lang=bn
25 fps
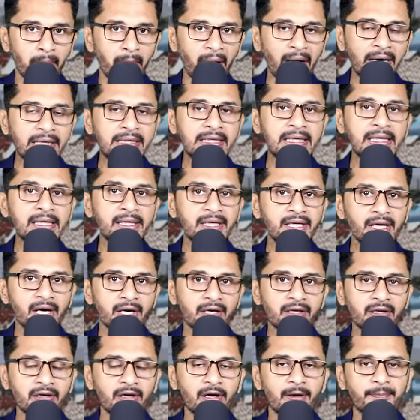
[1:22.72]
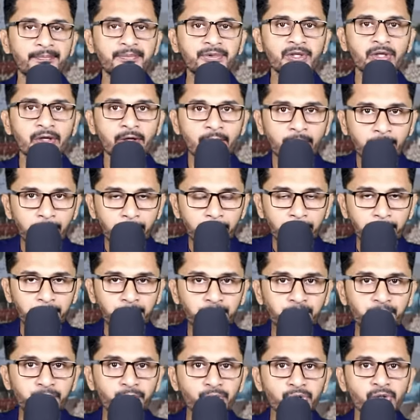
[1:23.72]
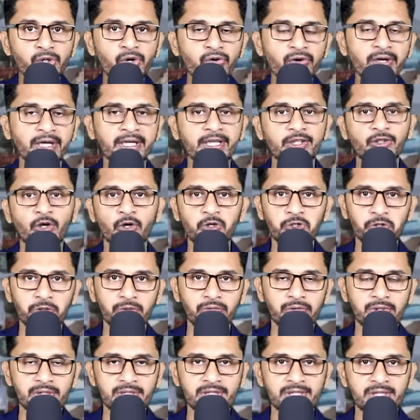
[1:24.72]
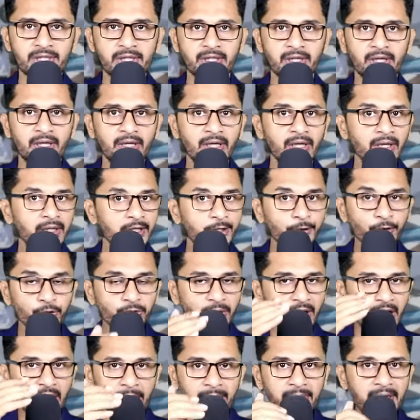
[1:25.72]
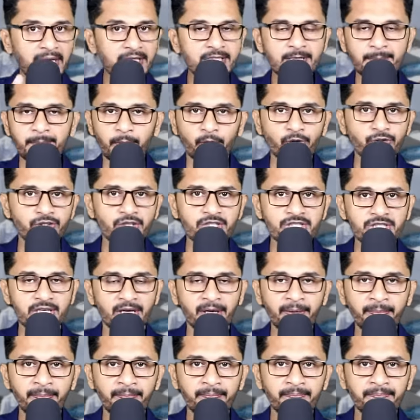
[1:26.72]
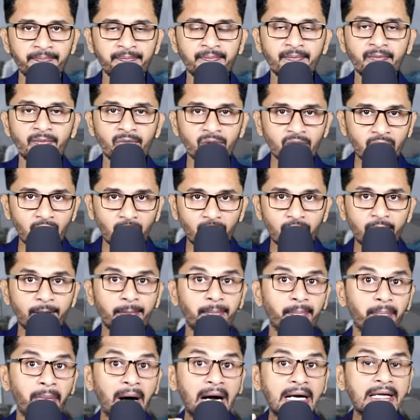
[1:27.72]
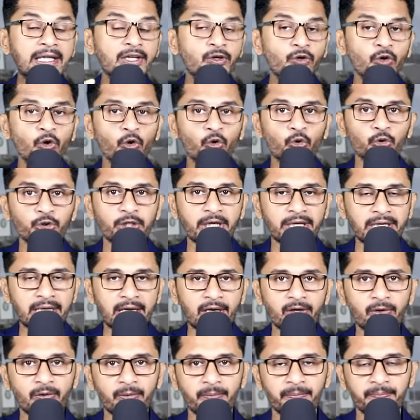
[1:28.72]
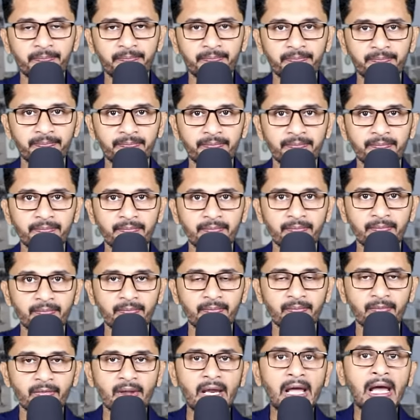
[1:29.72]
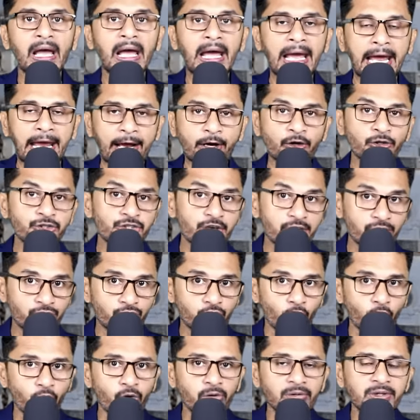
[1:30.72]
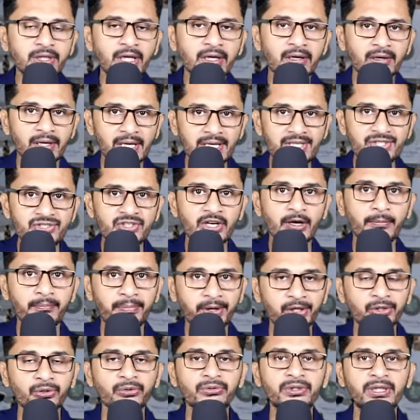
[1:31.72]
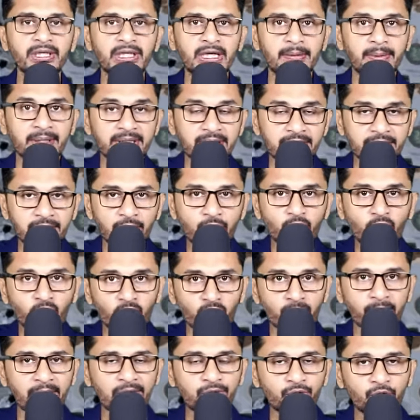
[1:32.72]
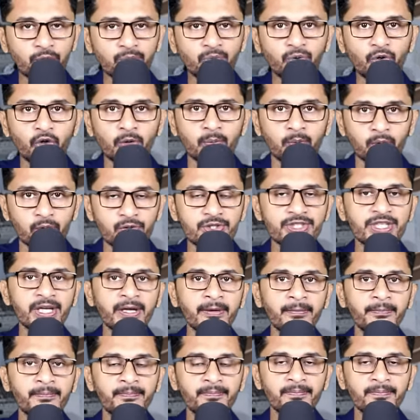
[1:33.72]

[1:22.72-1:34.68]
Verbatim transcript: মার্কিন এয়ারক্রাফট পনেরোটাকে ধ্বংস করেছে কিন্তু তারা মেরেছে পঞ্চাশটা তাহলে বাকিগুলো কোথায় গেল এখন সেই দখলদার রাষ্ট্রের ভেতর থেকে বা তাদের গণমাধ্যমগুলো বলছে